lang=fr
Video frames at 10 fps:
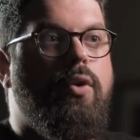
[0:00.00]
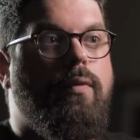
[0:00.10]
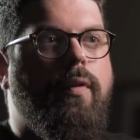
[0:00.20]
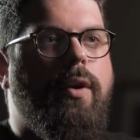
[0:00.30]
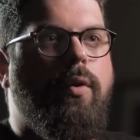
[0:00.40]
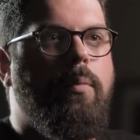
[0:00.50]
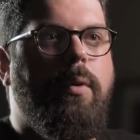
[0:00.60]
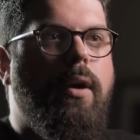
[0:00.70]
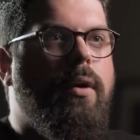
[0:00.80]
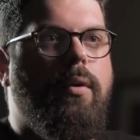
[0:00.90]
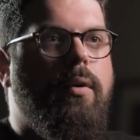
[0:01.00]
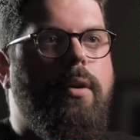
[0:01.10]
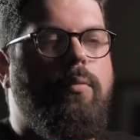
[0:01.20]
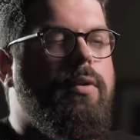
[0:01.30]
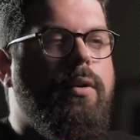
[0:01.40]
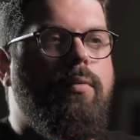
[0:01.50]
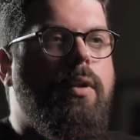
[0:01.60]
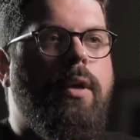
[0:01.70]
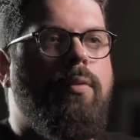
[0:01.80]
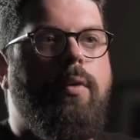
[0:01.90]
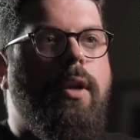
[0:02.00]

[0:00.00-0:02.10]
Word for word: je ne fréquente pas euh, les musées toute l'année,